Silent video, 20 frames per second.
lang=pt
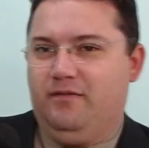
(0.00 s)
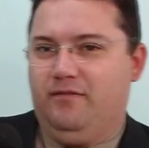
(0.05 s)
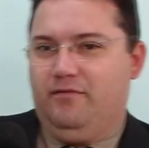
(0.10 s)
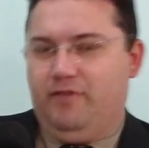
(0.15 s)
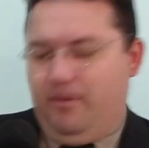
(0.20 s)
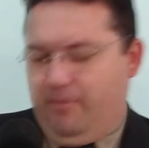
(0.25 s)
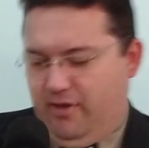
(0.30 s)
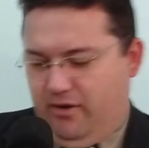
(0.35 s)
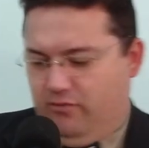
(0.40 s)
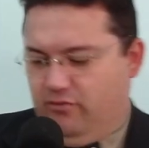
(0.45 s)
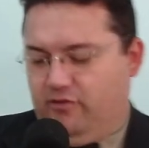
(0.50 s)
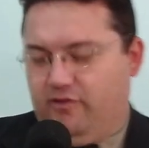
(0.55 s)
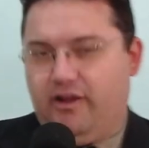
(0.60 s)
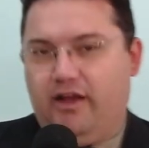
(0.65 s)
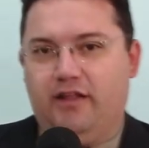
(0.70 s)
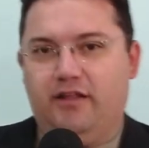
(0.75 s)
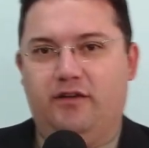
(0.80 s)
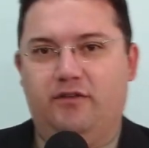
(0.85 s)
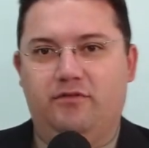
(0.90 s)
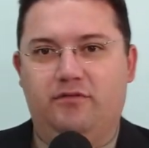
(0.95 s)
Vem me
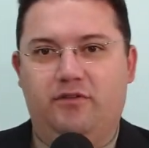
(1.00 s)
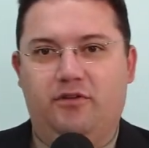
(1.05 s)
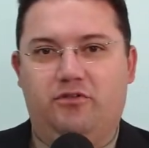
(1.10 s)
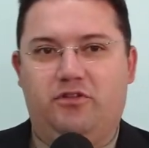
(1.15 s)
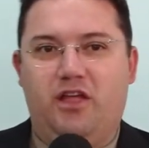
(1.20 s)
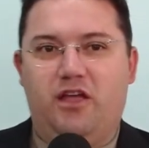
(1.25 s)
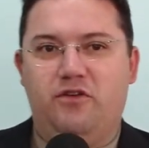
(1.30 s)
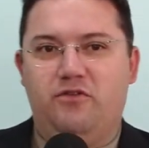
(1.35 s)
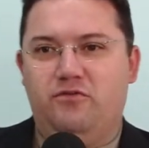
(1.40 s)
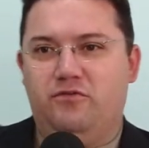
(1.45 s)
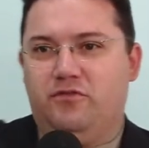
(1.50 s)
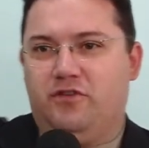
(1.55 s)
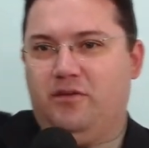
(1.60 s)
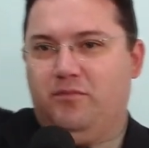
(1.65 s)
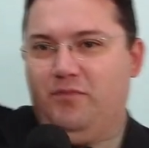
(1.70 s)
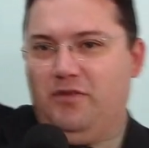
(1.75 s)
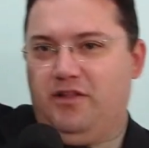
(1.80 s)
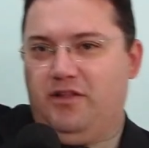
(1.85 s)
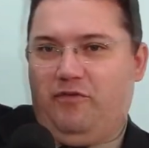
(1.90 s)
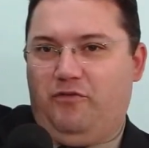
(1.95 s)
acusar, não. Eu tenho um que
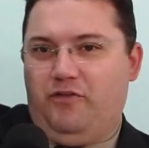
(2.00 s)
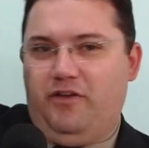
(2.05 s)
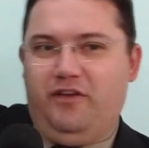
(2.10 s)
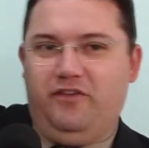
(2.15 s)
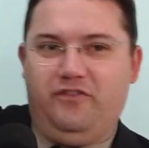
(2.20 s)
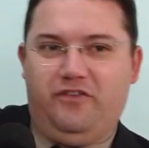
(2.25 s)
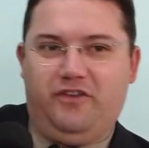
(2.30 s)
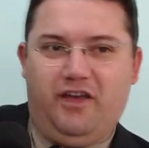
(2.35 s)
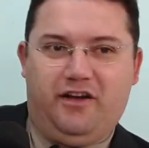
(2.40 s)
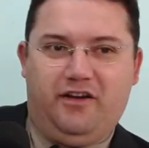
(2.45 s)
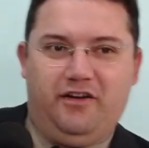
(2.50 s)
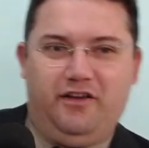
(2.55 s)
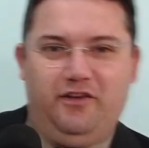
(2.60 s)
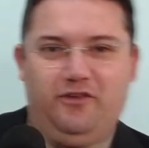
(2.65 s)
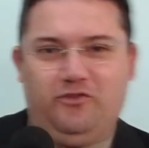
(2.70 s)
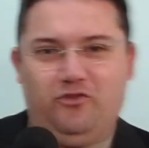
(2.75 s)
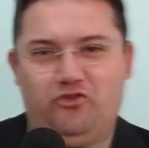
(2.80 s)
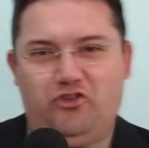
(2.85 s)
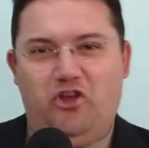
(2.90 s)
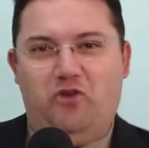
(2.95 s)
me defende, que é
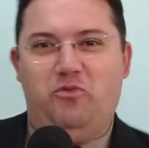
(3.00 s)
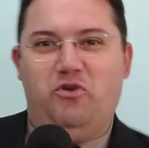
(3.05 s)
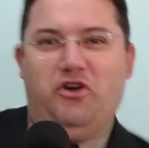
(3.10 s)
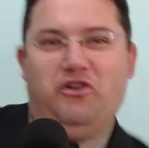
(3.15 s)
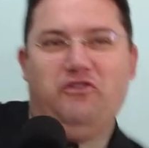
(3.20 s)
Cristo. Eu tenho meu